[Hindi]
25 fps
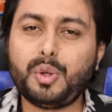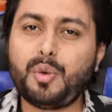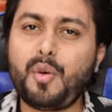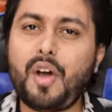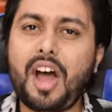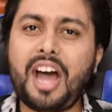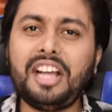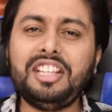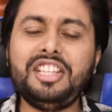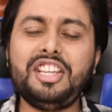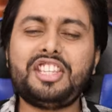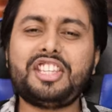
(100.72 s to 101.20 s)
तो
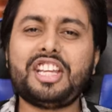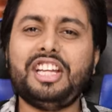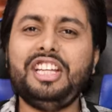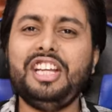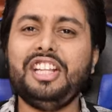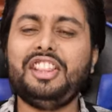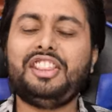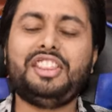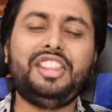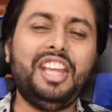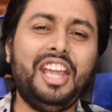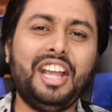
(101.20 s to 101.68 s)
वहां जी
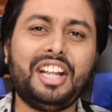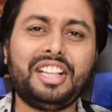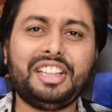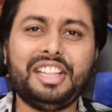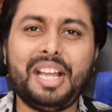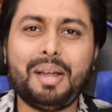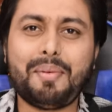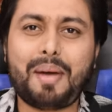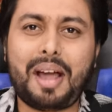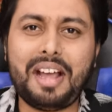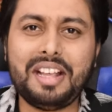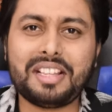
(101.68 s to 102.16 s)
चलिए
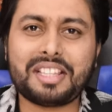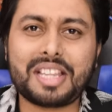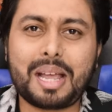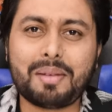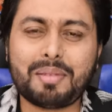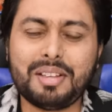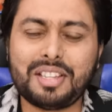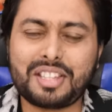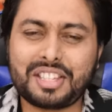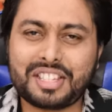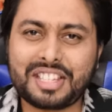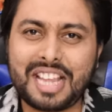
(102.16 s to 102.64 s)
देखते हैं भाई
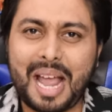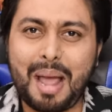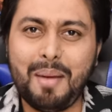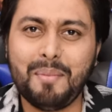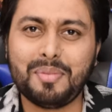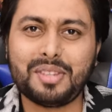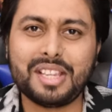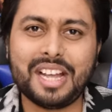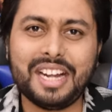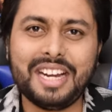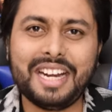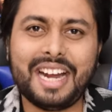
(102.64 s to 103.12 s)
साहब कि
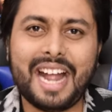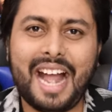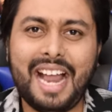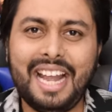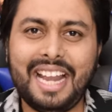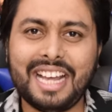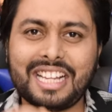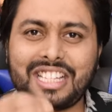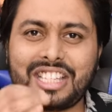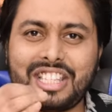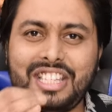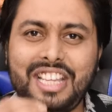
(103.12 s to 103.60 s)
सैमसंग
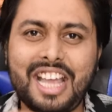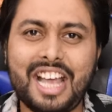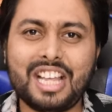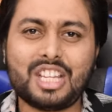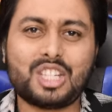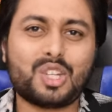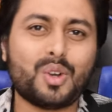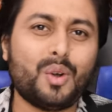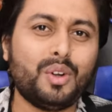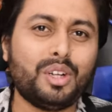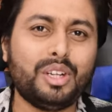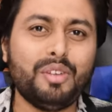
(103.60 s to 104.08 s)
गैलेक्सी
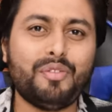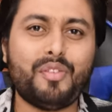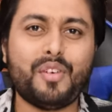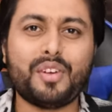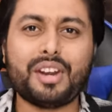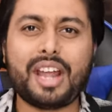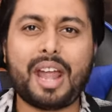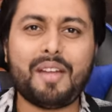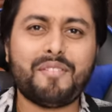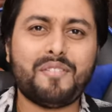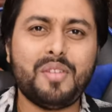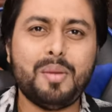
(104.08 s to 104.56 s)
एस ट्वेंटी
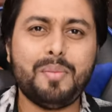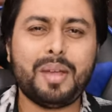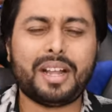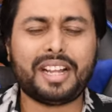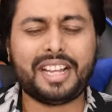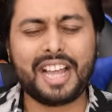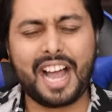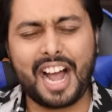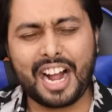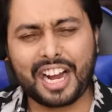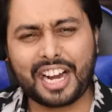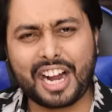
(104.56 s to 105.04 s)
फोर एफ
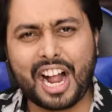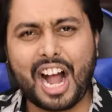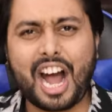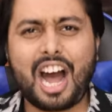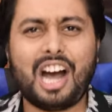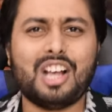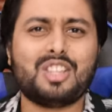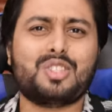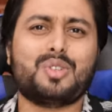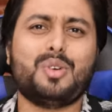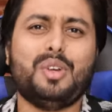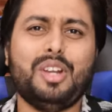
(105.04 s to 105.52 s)
में क्या
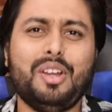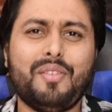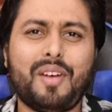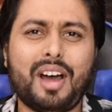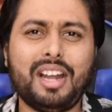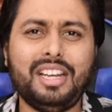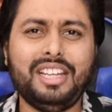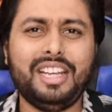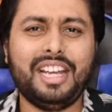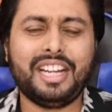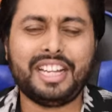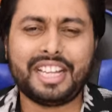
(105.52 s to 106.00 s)
खास होने
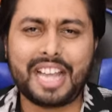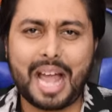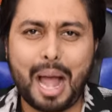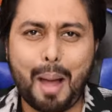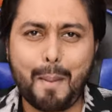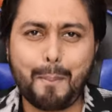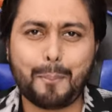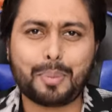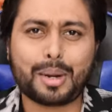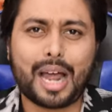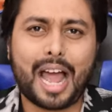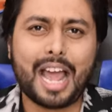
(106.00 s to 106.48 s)
वाली है
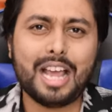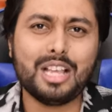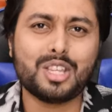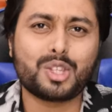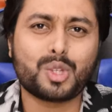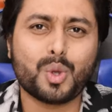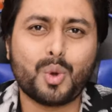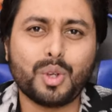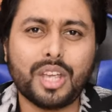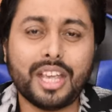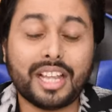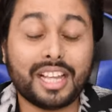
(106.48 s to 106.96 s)
क्या
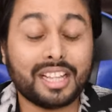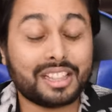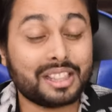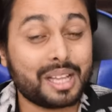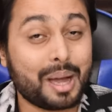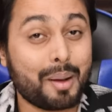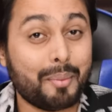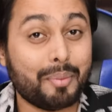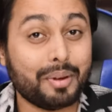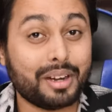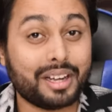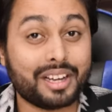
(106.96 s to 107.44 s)
प्राइस होगी
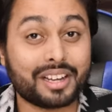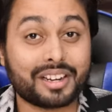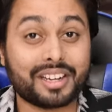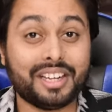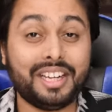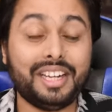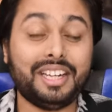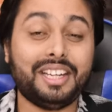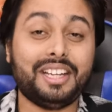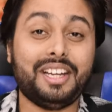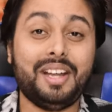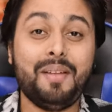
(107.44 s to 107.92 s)
कितना
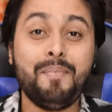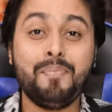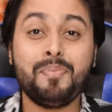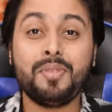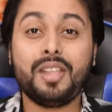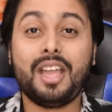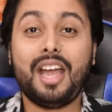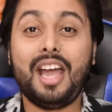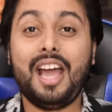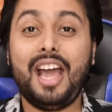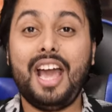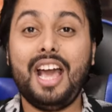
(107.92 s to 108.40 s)
अपग्रेड है
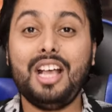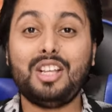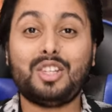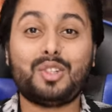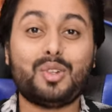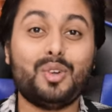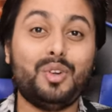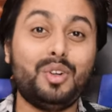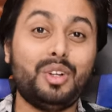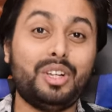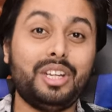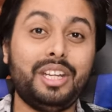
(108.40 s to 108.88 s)

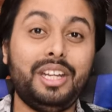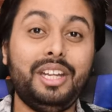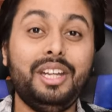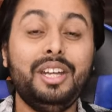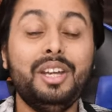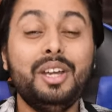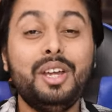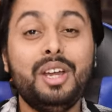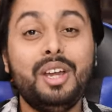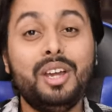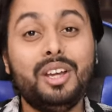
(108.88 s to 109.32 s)
एस ट्वेंटी